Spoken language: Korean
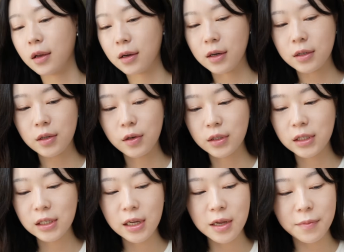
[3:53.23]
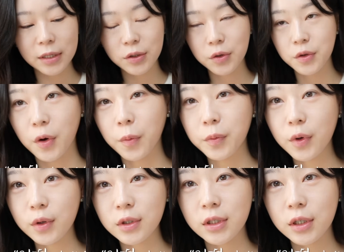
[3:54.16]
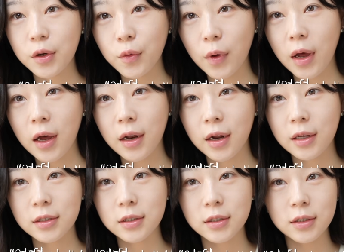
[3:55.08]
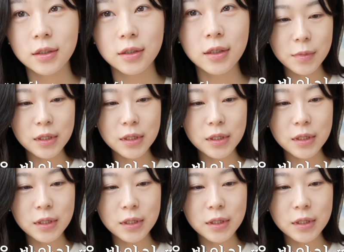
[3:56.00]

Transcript: 그래서 시간에 맞춰서 엽떡을 시켜놔라는